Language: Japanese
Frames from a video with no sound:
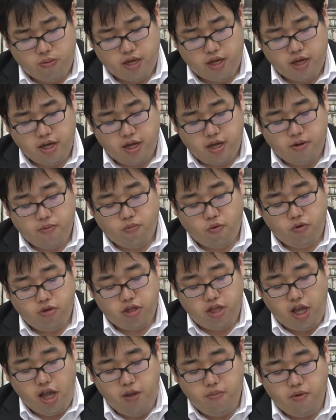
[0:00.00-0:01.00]
まあ、
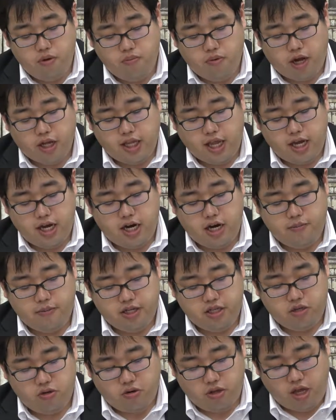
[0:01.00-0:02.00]
問題文も与えられ
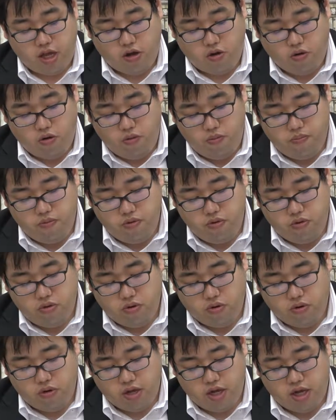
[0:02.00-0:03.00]
ますので本文
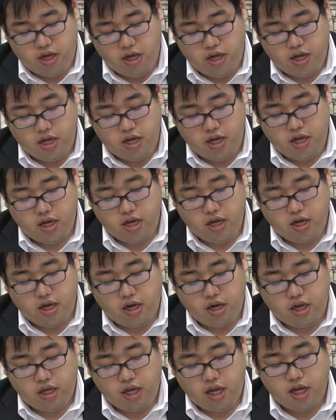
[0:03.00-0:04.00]
の、
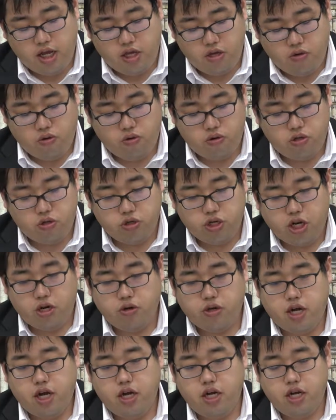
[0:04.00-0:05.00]
えー、内容著者
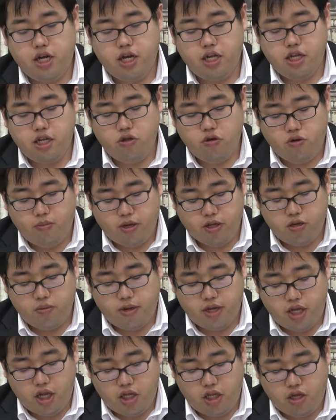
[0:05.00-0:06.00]
の考えなどをまと
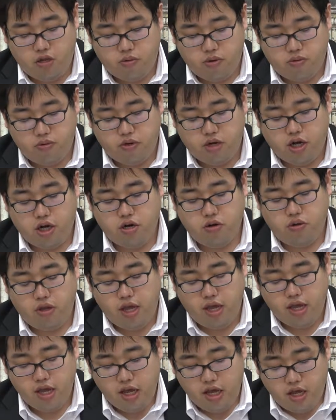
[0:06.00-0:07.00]
めてっていう部分があるの
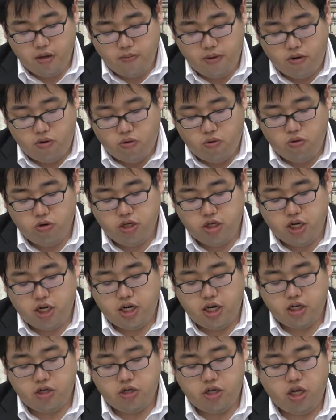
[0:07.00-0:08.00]
で、まあ、ここをしっか
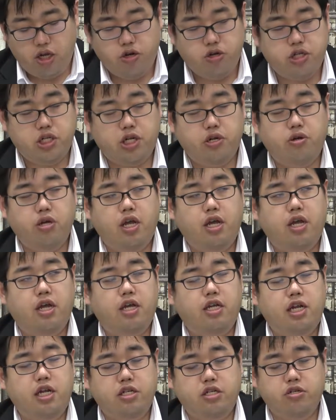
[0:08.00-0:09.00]
り練習できるようにして、
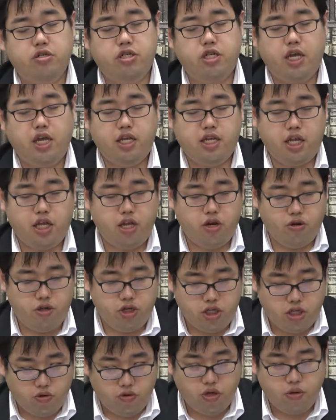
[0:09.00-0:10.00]
えー、練習してできるよう
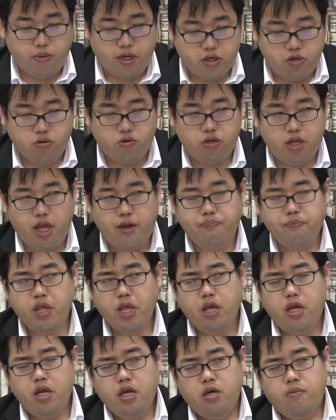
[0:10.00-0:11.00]
にしておきましょうで、
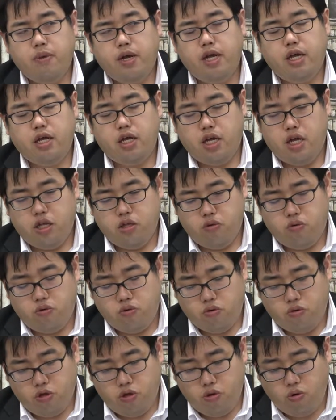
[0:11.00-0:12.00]
まあ、あ
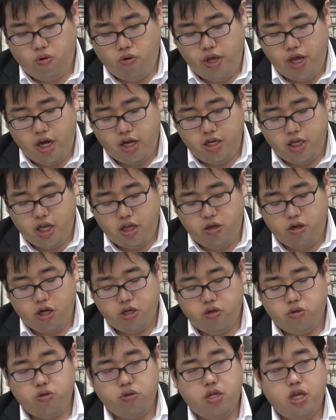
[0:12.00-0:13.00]
の要約などが
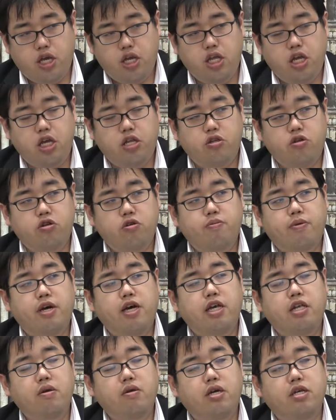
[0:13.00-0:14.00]
ちょっとできないという場
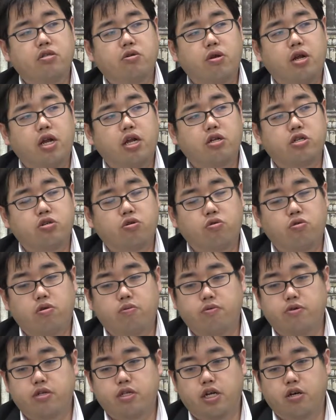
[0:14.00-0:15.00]
合にはそれらの小
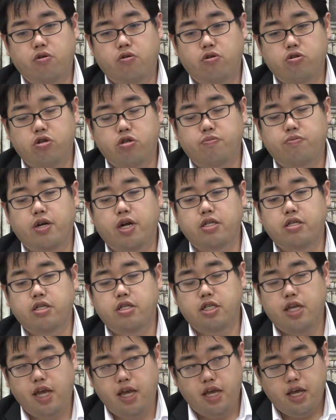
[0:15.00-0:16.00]
論文の参考書にプラス
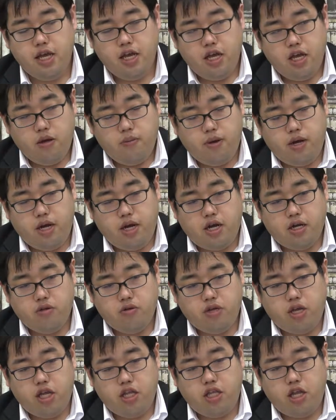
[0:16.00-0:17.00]
して、まあ、あ
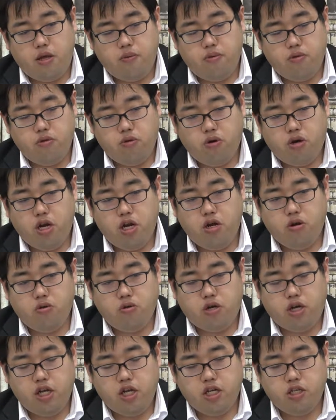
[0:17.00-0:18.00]
の現代文読解力
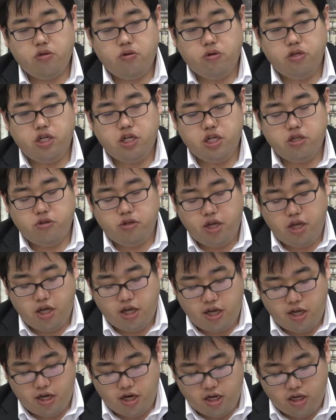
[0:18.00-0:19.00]
の開発講座など
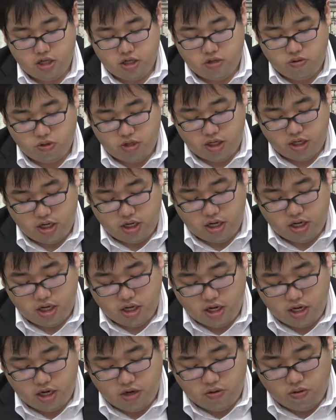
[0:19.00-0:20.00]
で、えー、少し、
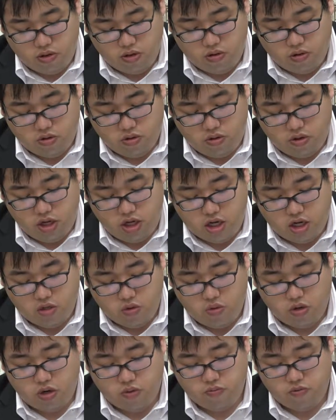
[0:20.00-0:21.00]
えー、やり込んでおくといいか
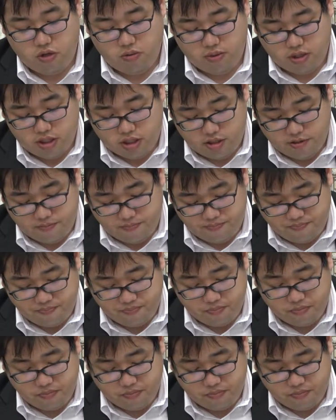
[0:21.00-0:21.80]
とは思います。